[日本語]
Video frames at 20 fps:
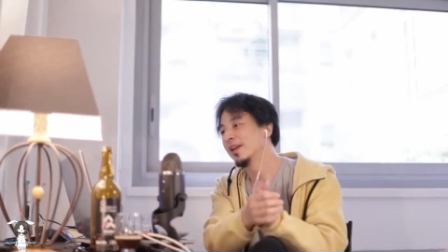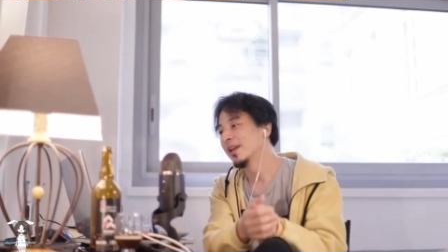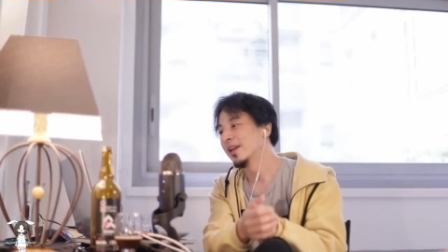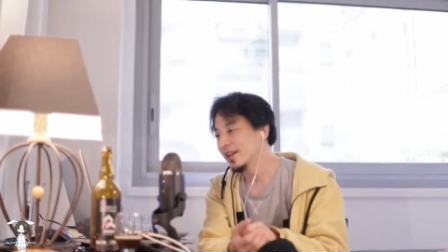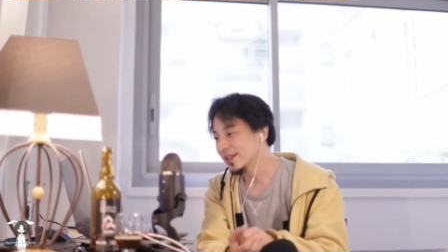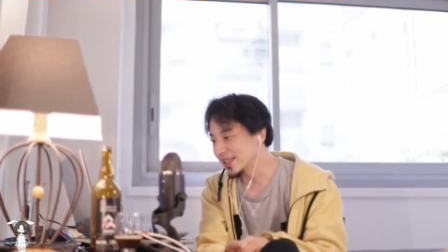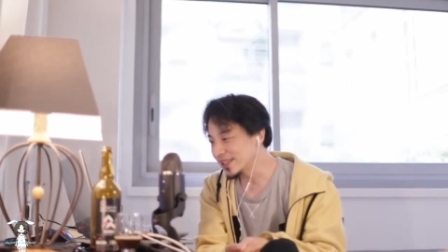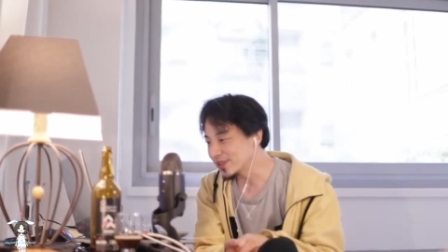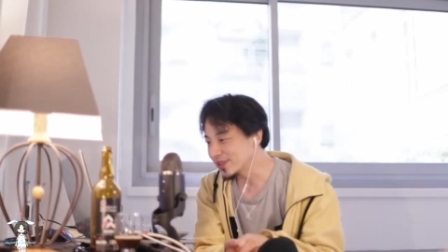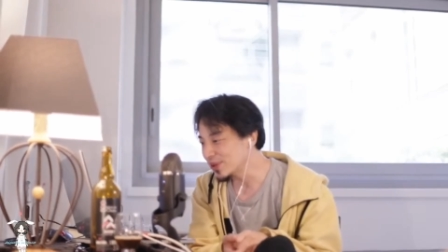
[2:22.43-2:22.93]

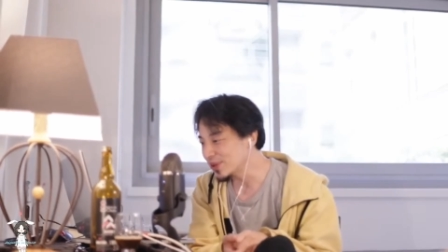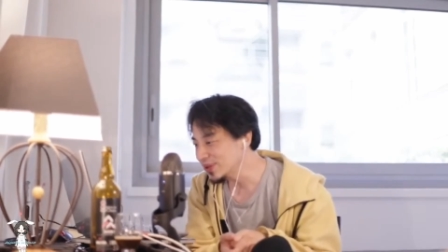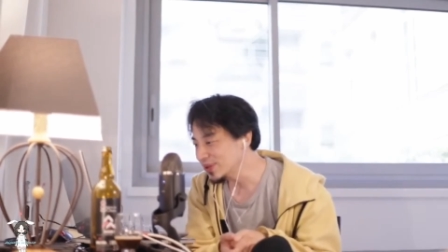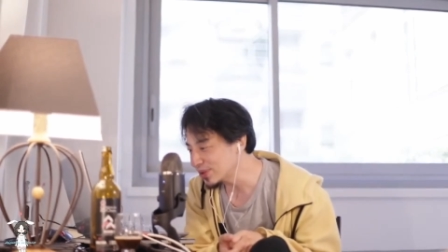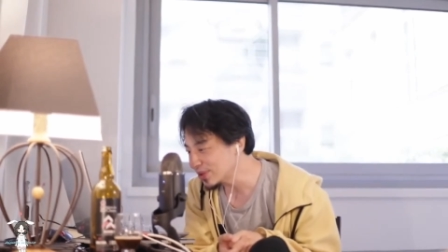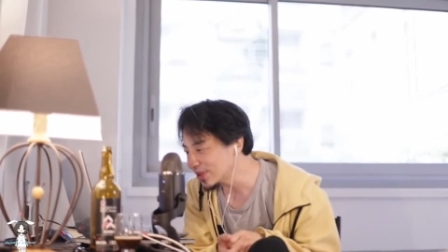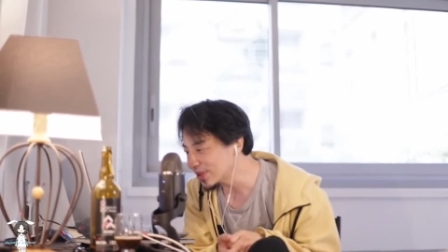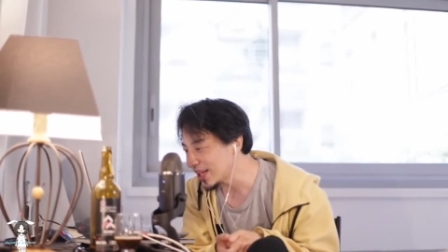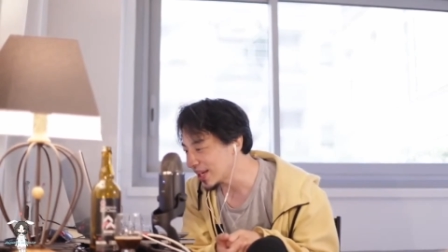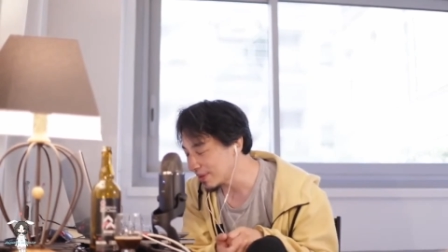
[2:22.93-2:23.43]
で、そういう
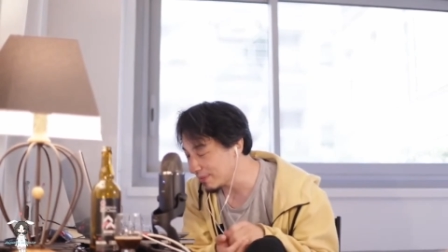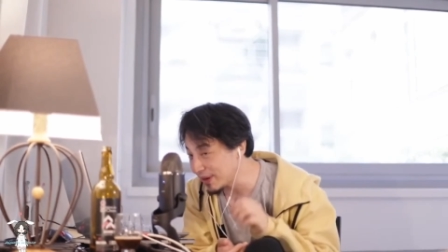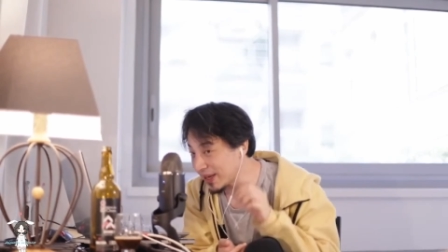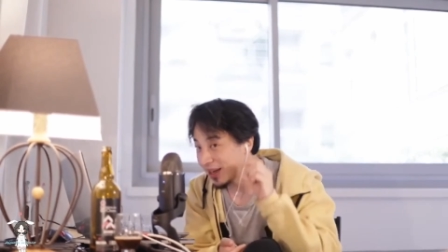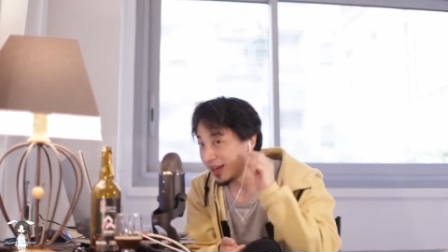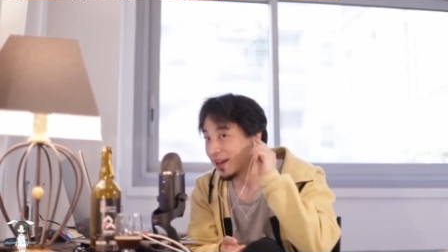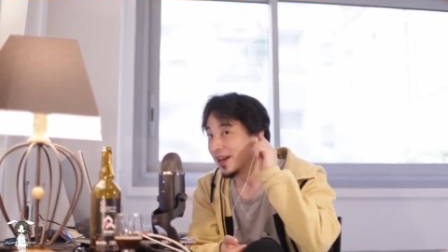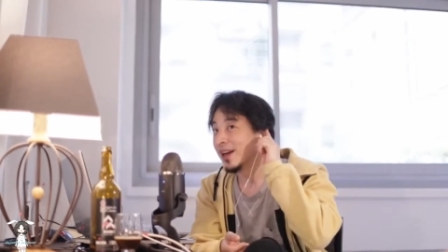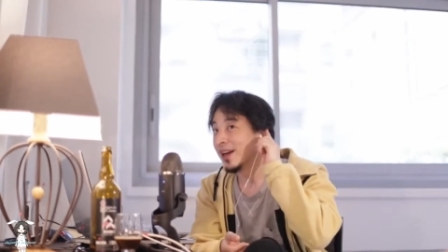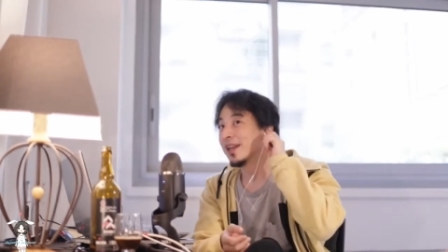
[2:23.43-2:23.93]
人であれ
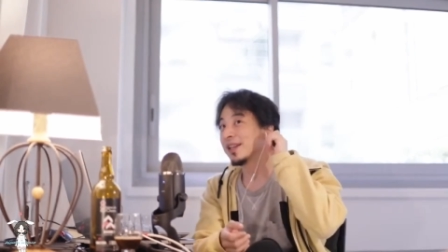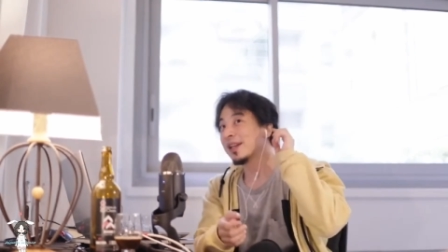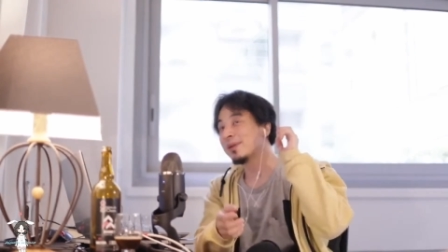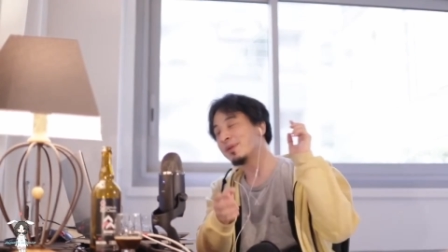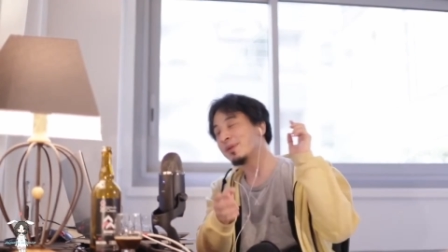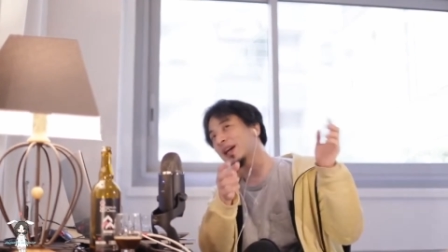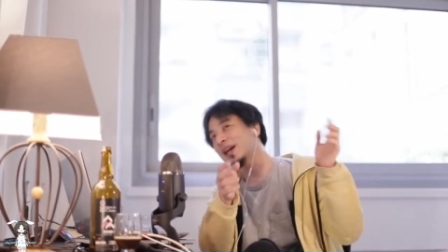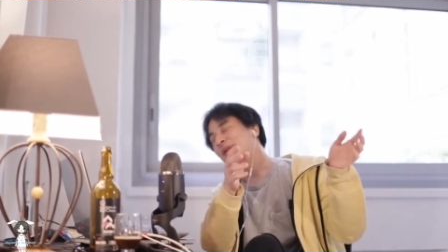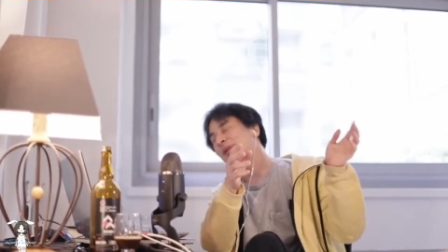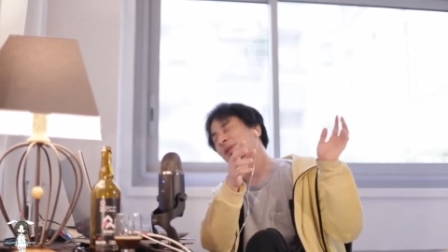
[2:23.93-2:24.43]
ば、多分
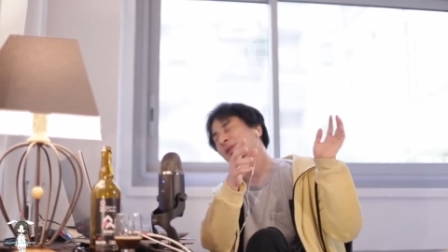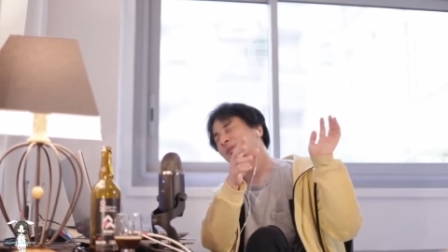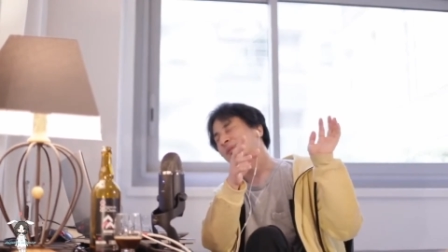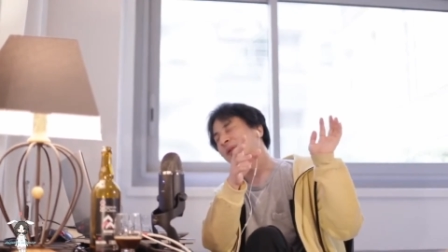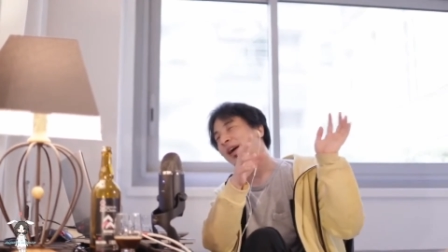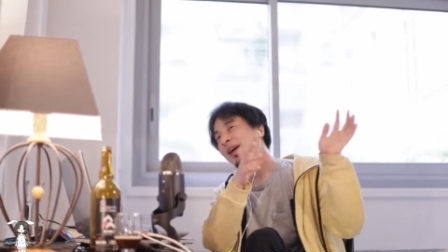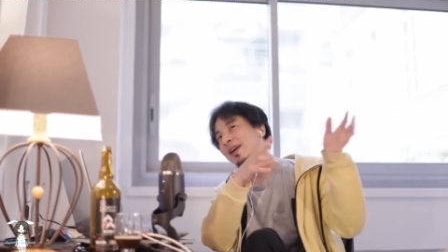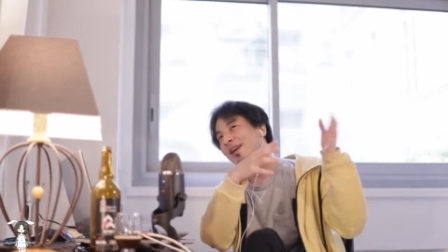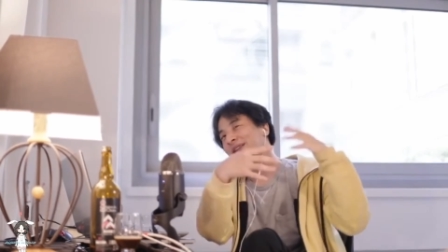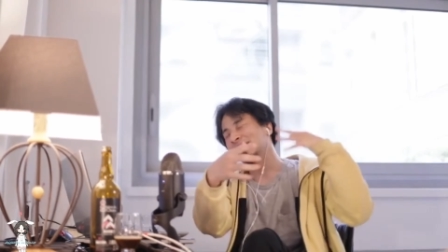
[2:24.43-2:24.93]
あの、
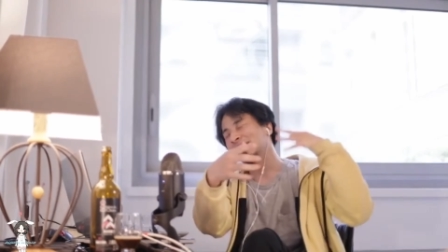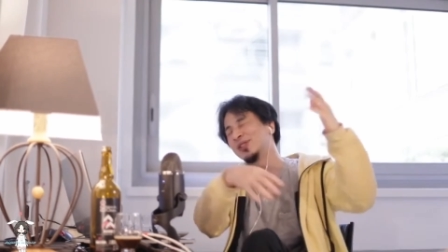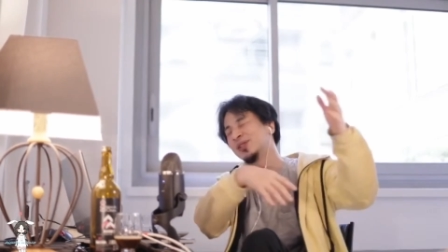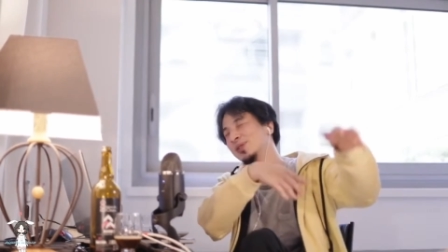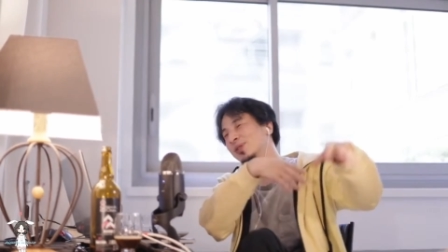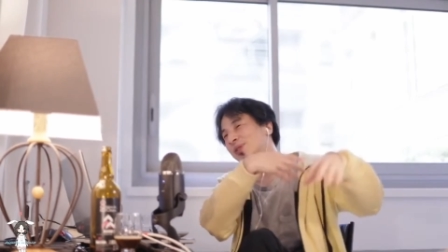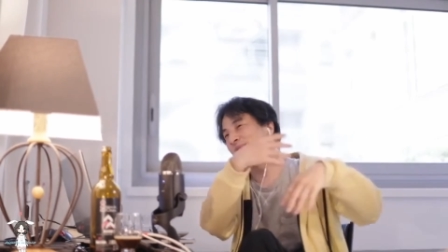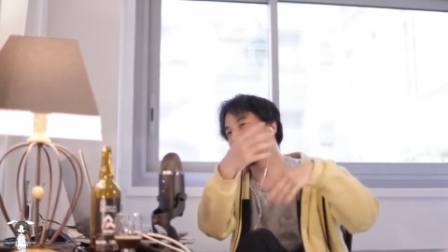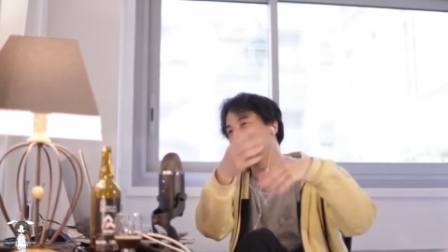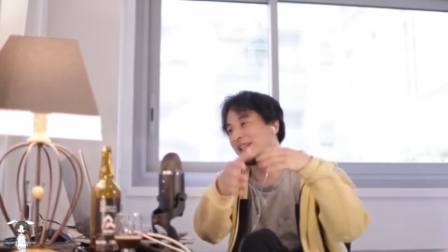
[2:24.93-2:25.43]
まあ、
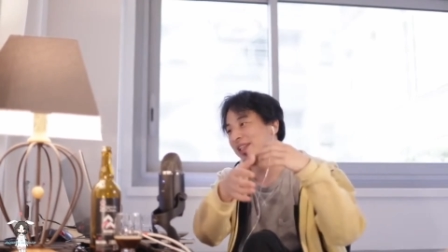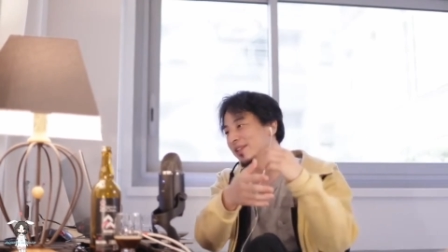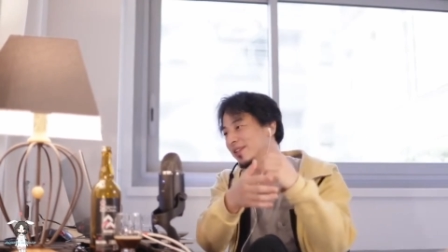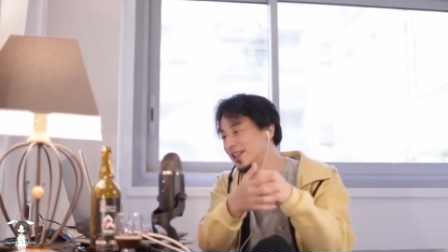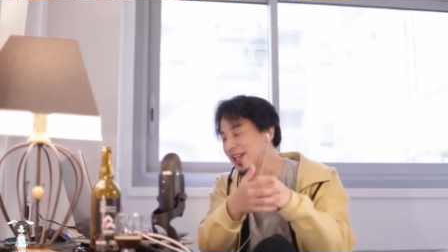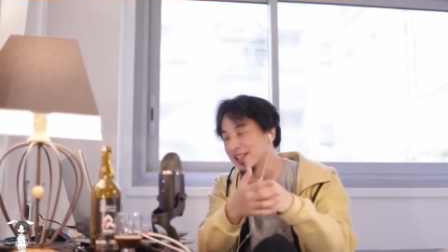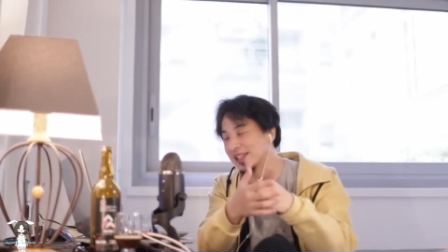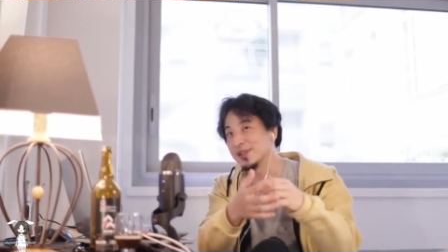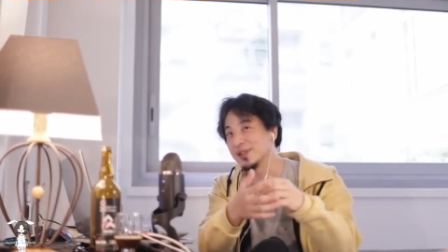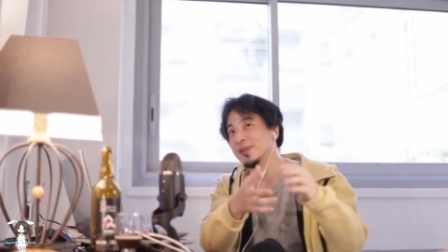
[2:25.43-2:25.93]
じゅうにんぐら
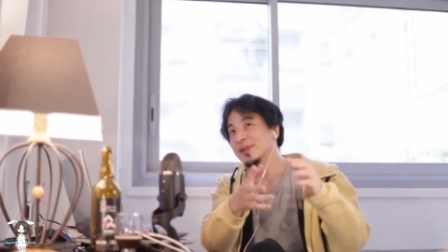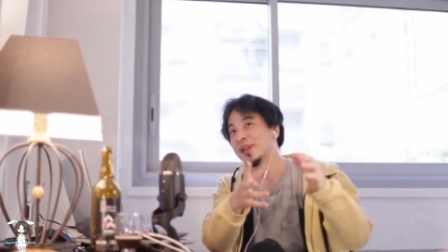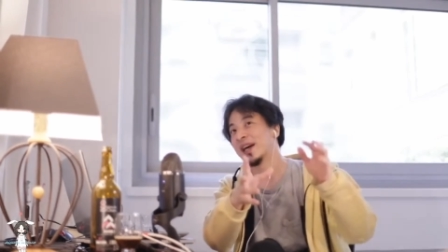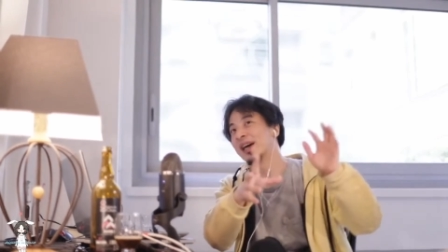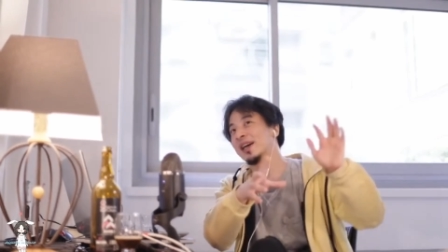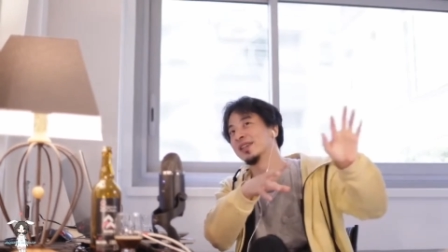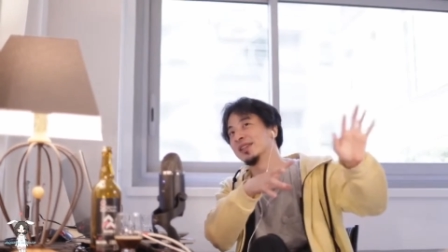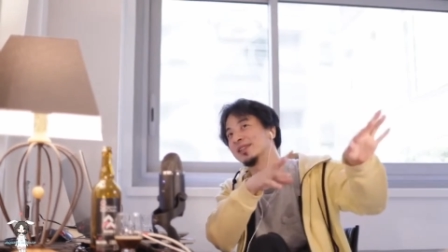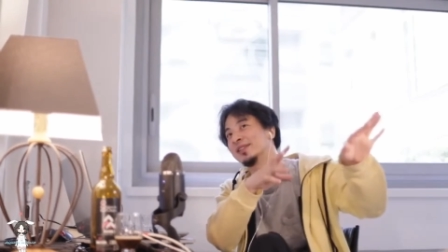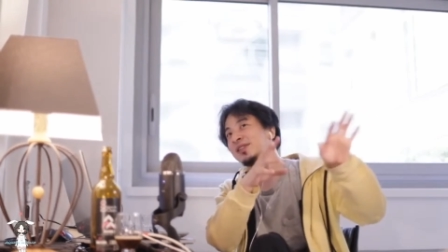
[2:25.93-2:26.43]
い、そのなん
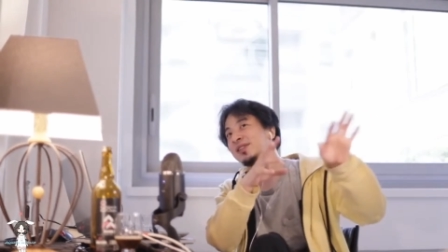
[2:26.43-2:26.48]
か、